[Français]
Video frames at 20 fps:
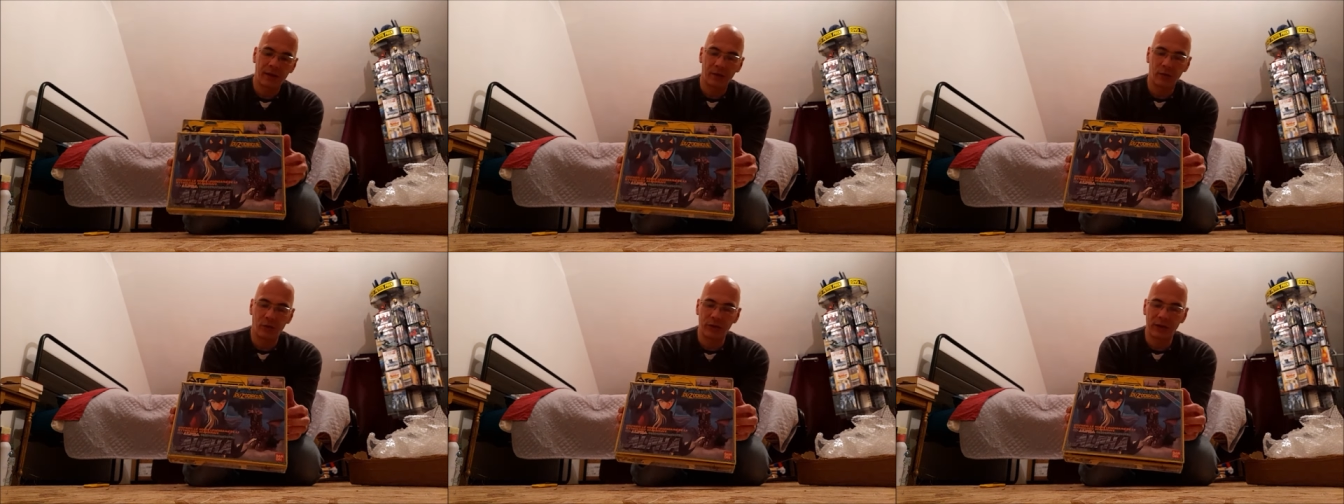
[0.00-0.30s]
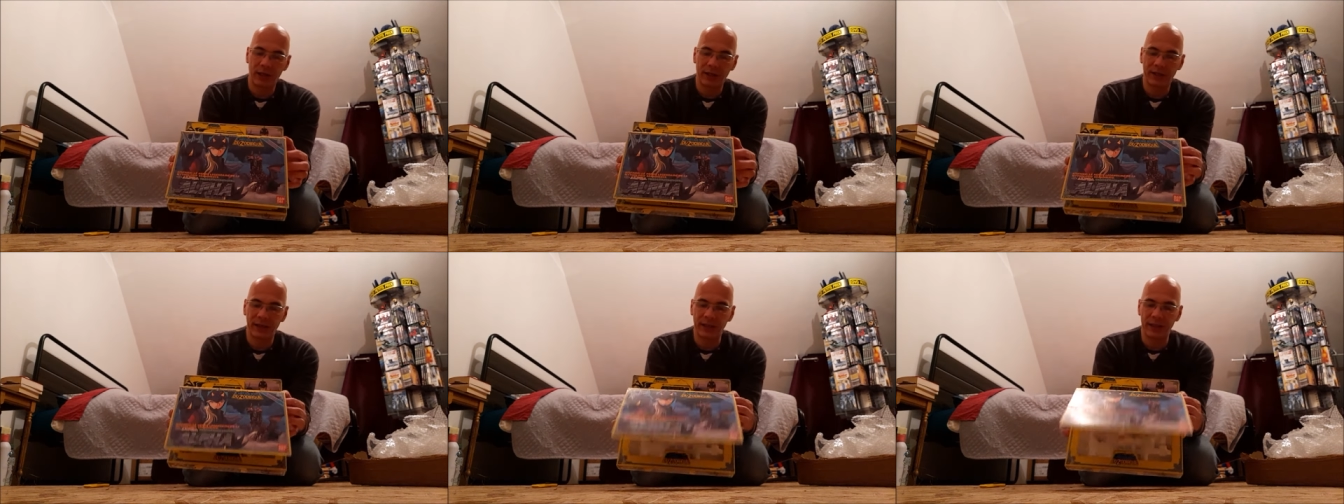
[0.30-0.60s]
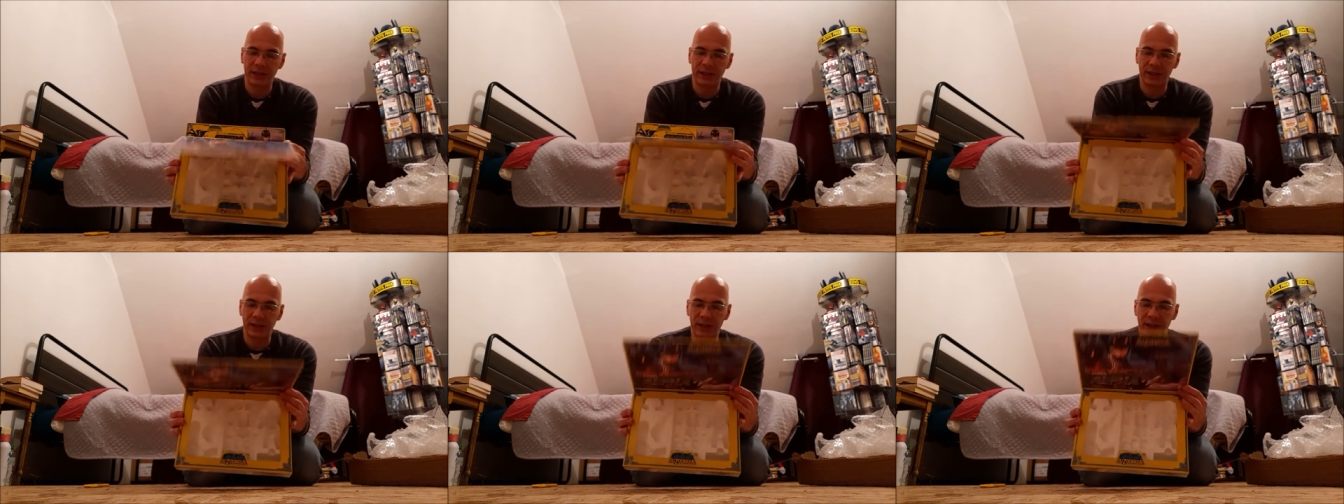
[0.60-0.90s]
Donc
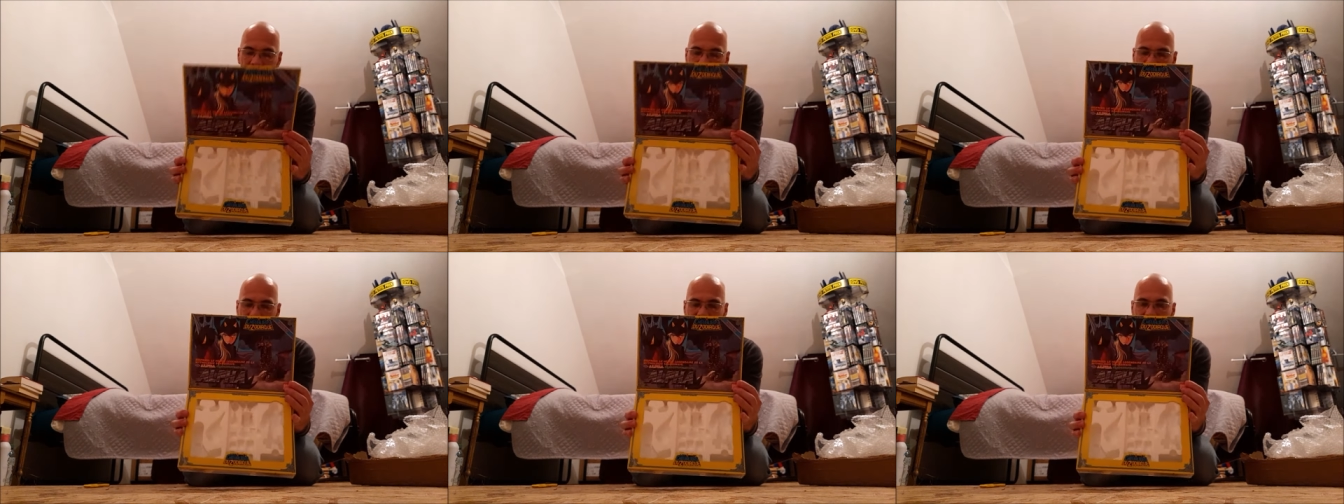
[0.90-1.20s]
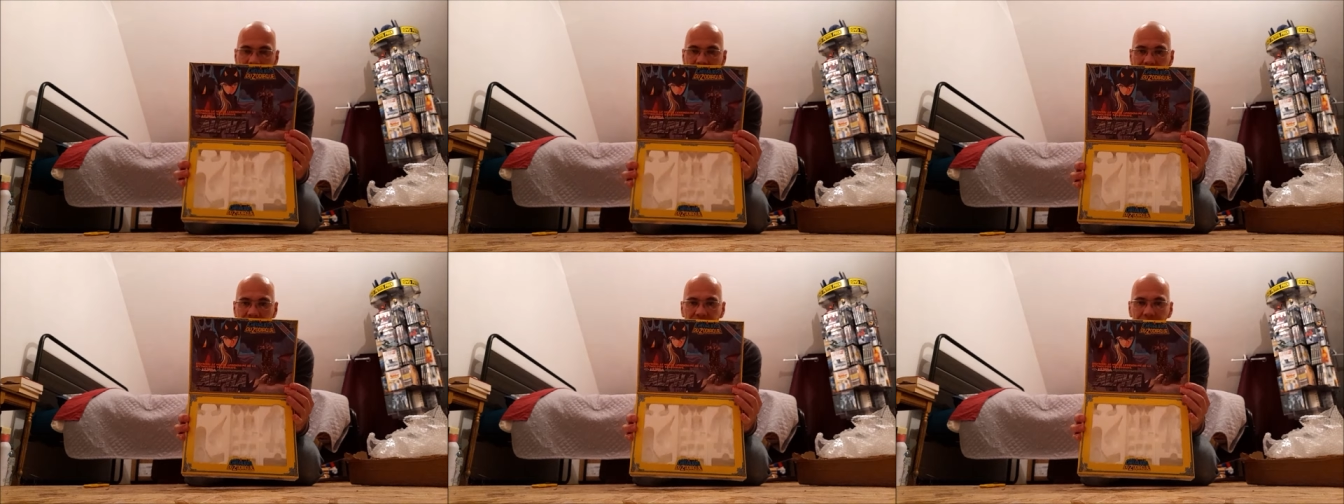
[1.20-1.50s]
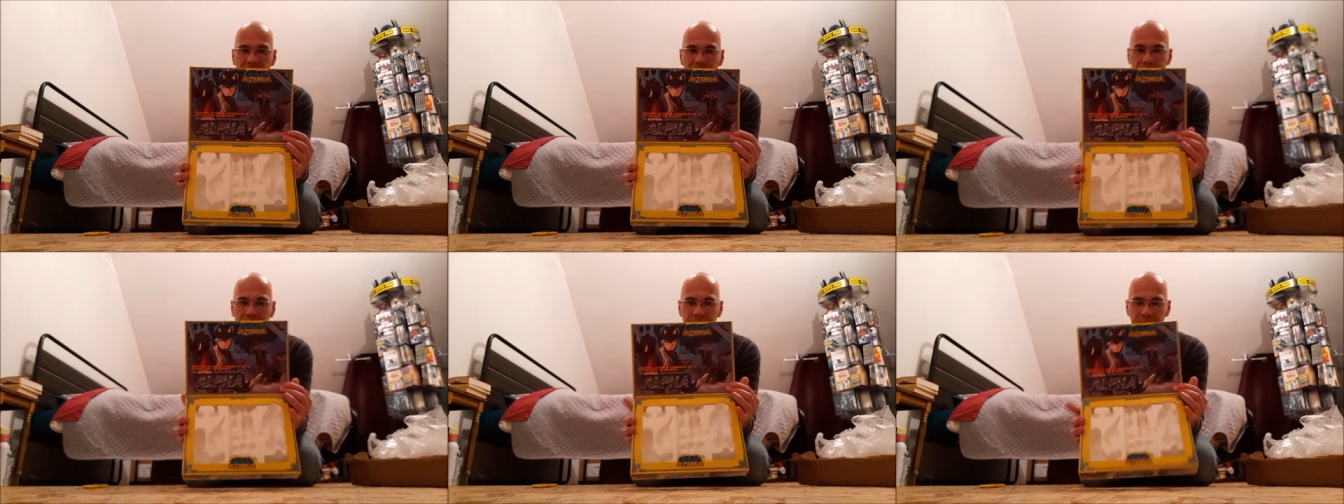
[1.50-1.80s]
celle-ci, je l'ai acheté
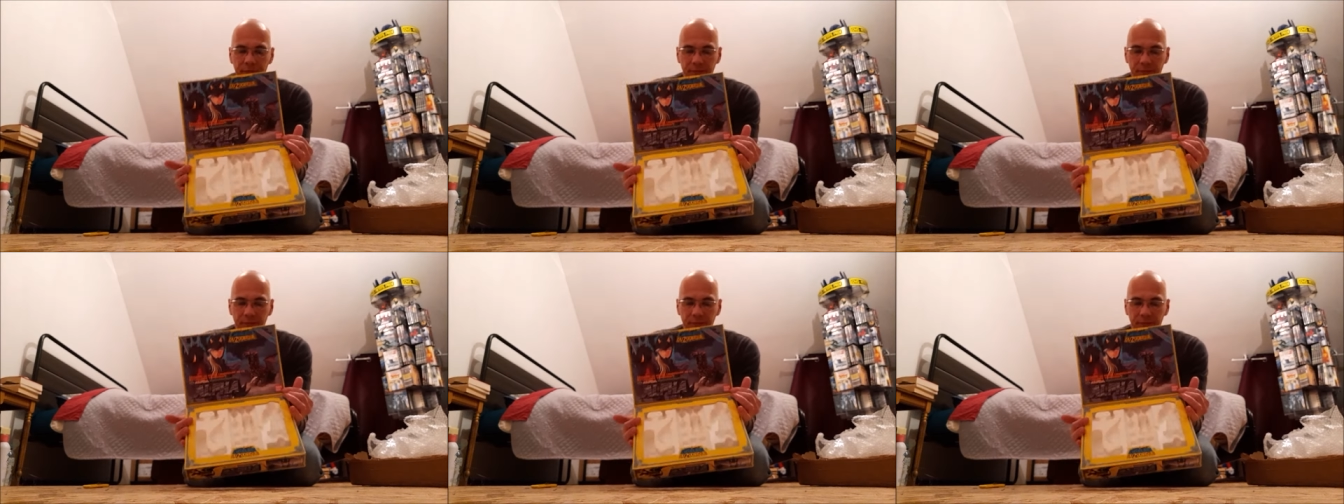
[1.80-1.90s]
vide.